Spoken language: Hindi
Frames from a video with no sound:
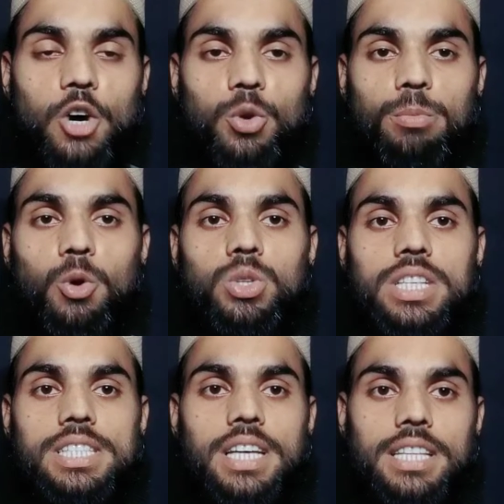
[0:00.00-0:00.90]
दिया और
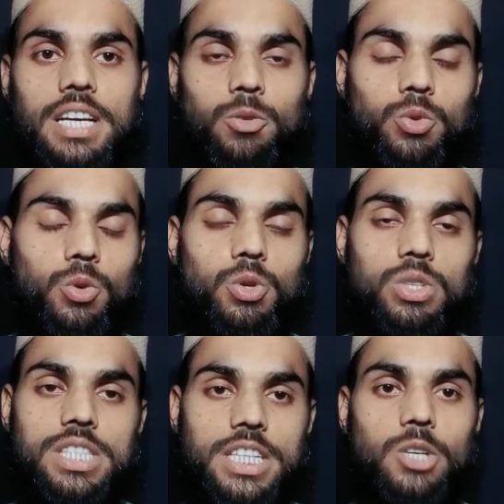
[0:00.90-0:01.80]
बहुत ही ज़्यादा
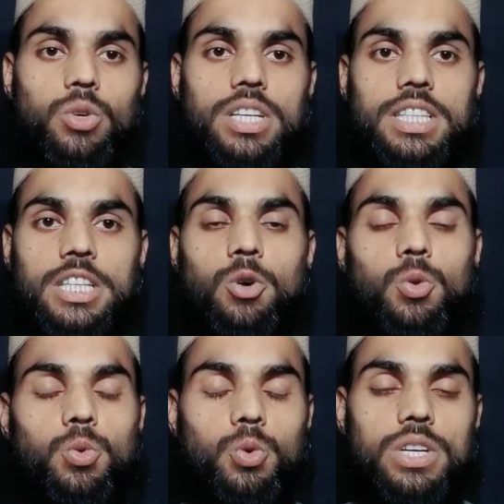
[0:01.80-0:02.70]
उनको सिक्योरिटी दी
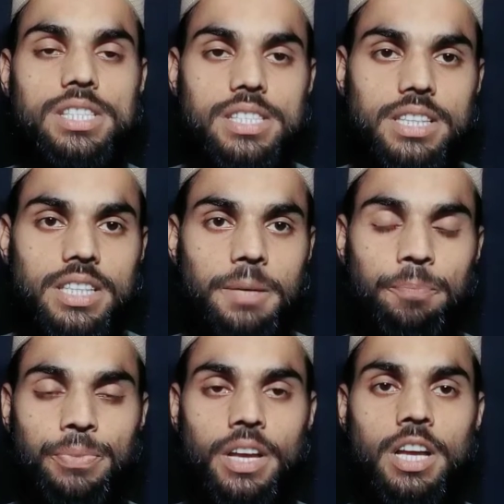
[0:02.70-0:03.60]
और उनको इज्जत दी
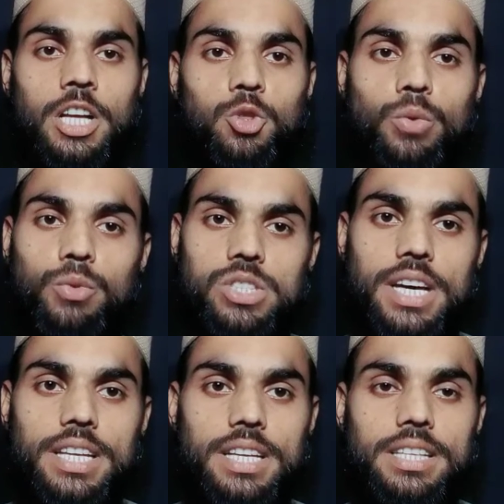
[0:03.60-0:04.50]
तो वो
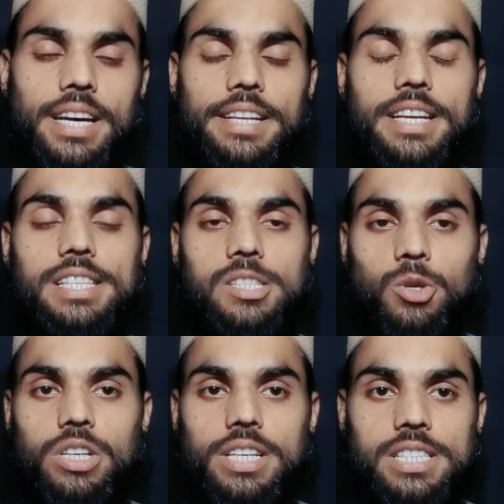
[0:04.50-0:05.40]
सारी यानी कि
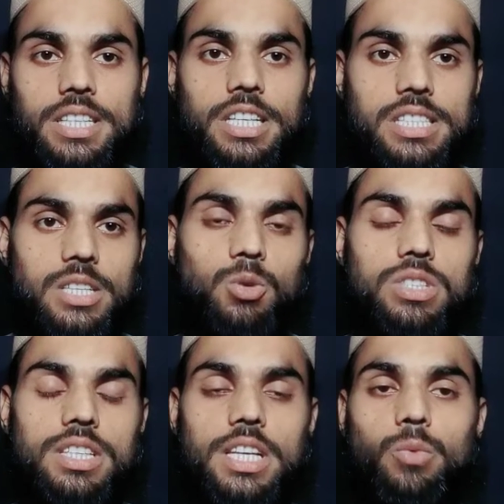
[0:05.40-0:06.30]
स्टेट से
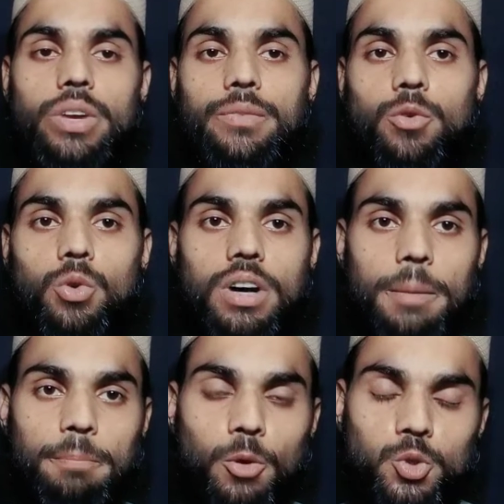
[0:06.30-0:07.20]
गुजरते हुए वो
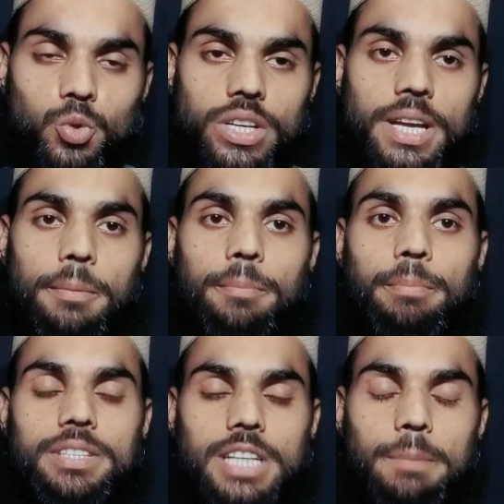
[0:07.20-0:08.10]
अब पहुंच चुके हैं
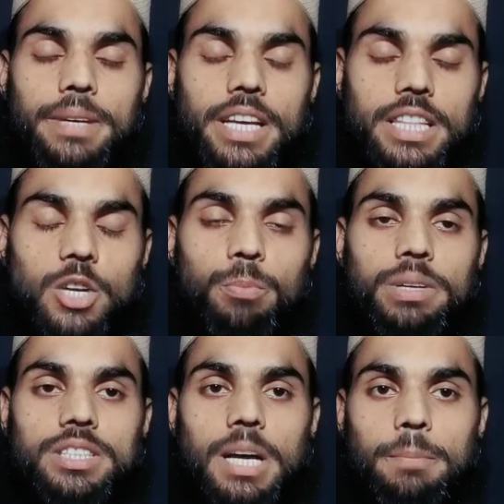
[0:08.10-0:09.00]
पंजाब के अंदर और
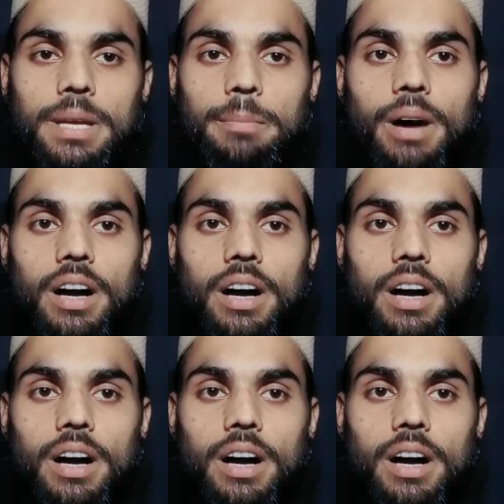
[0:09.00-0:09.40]
पंजाब के